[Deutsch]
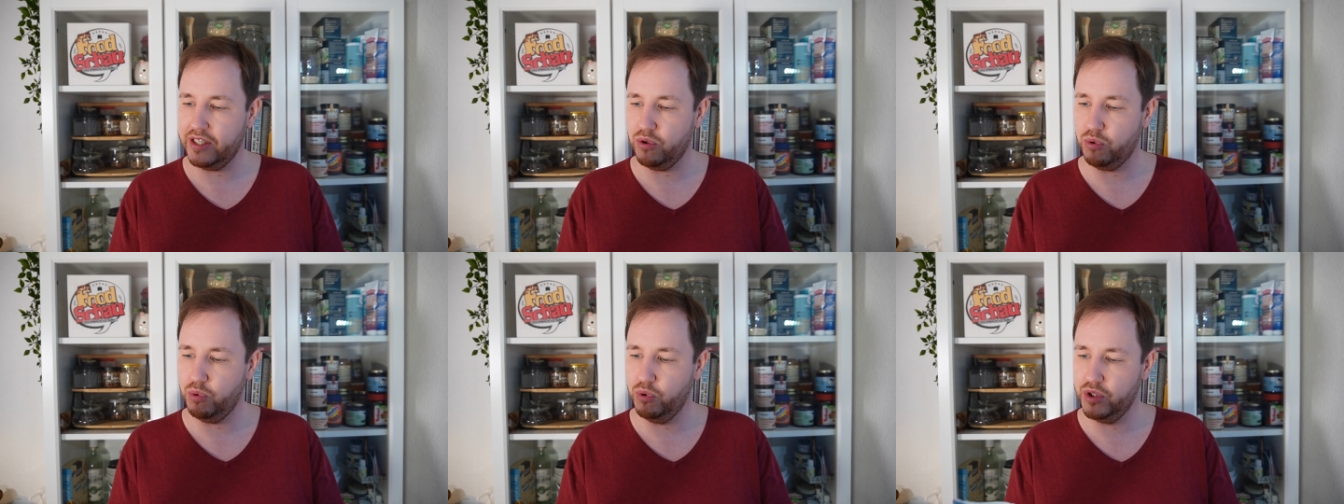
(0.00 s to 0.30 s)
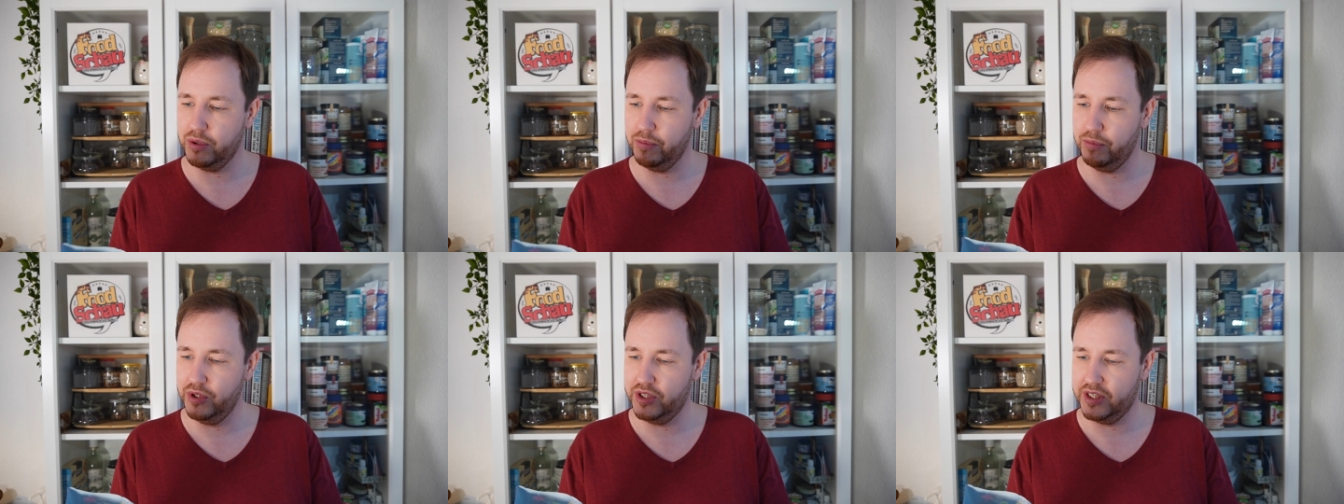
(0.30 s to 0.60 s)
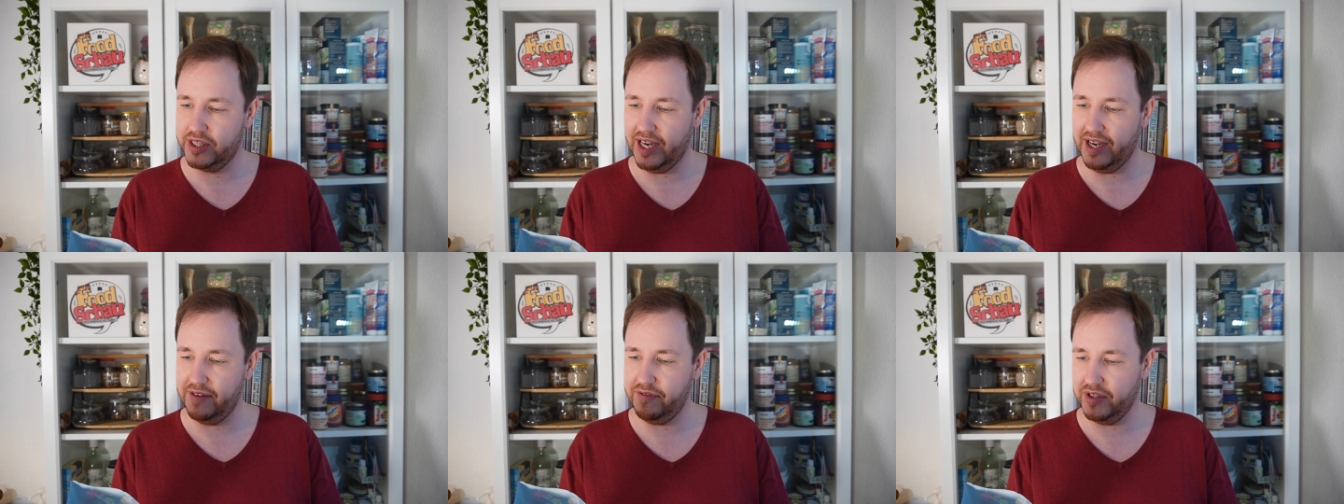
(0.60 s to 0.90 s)
Der rote
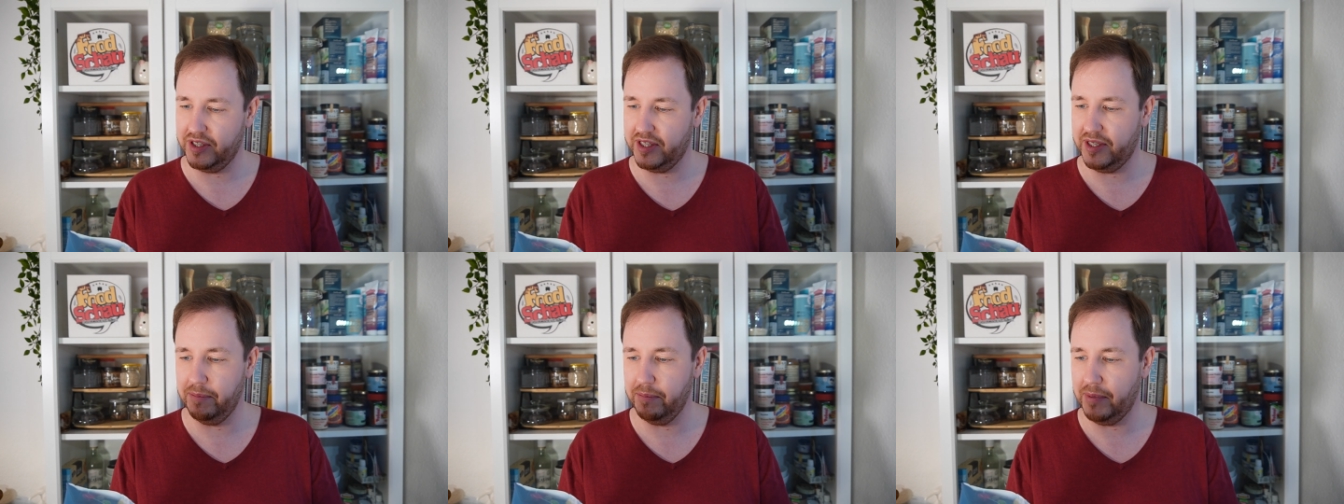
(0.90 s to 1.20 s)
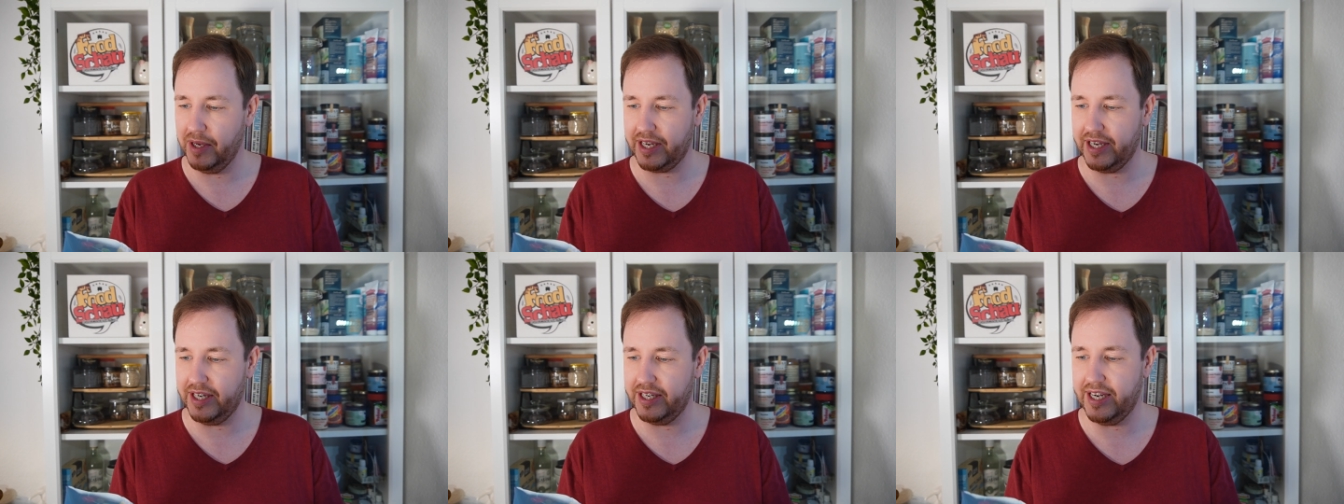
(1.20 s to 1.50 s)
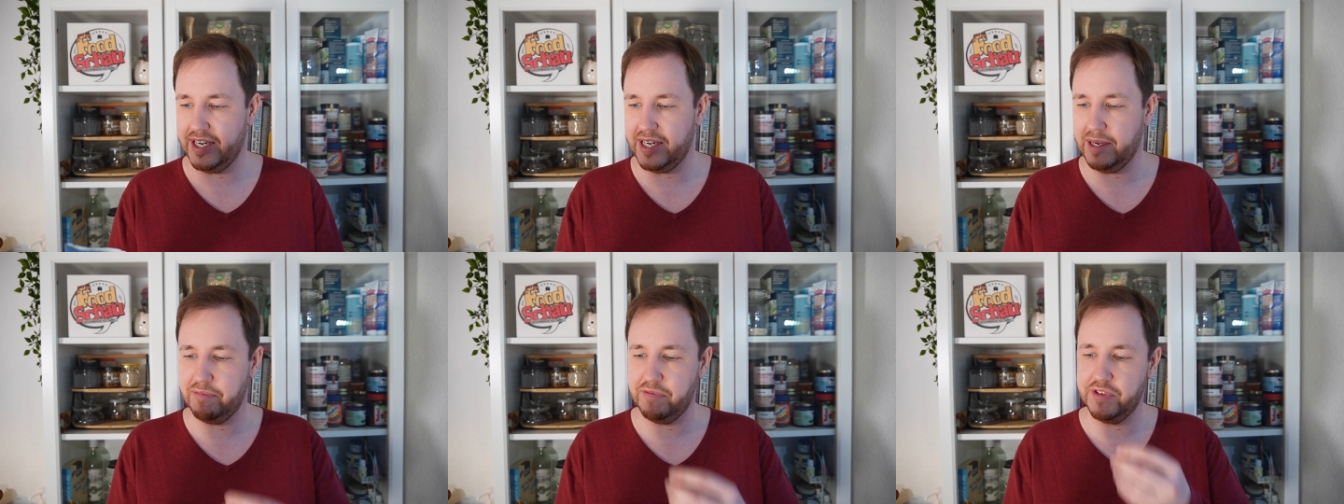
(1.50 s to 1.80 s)
müsste einfach
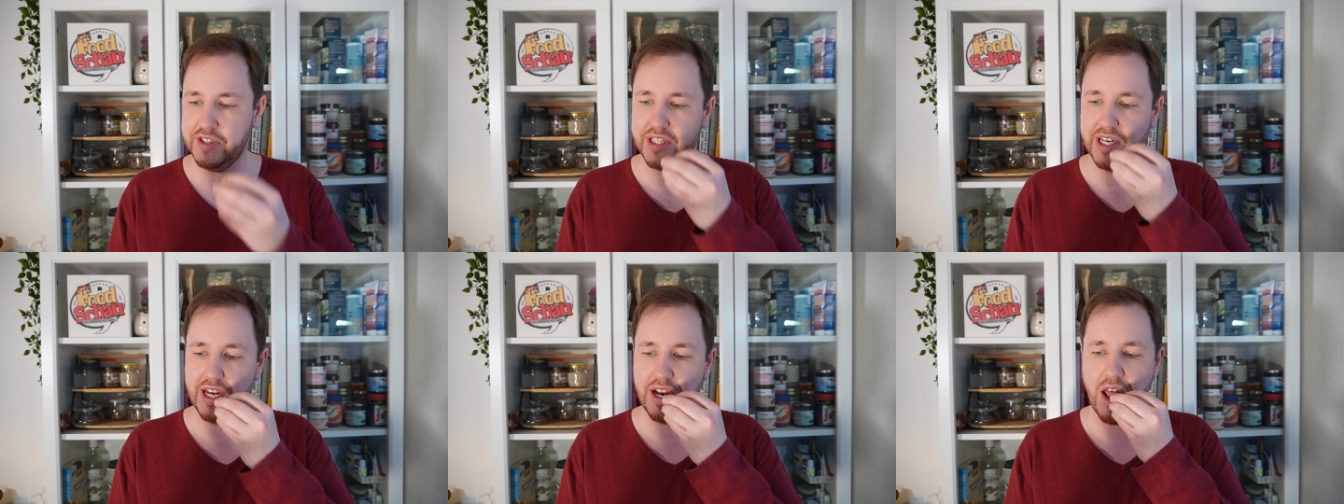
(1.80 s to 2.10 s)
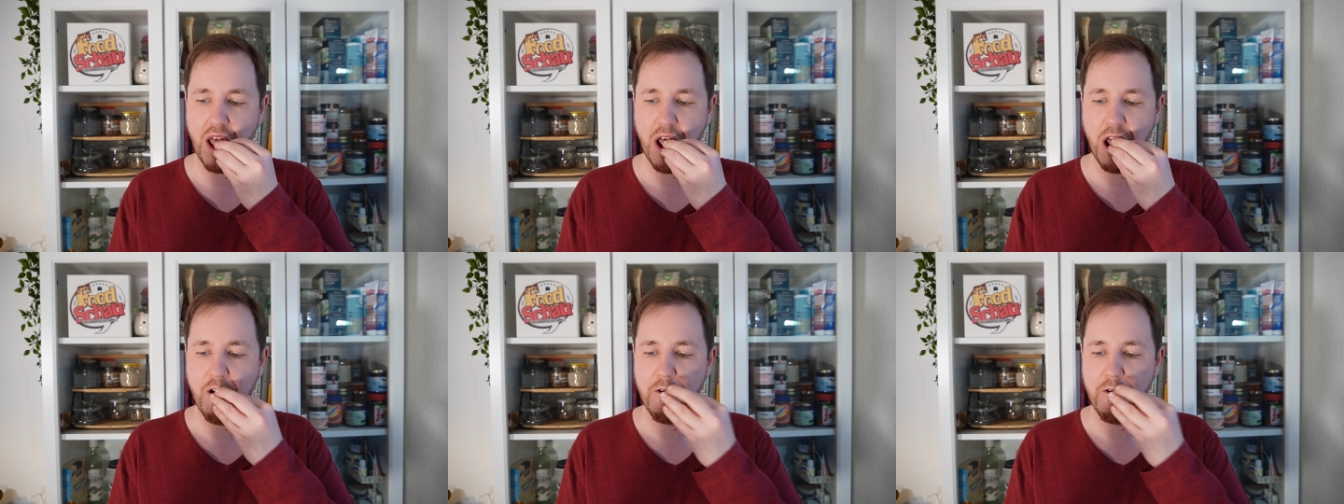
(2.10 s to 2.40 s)
Himbeer-Granatapfel sein.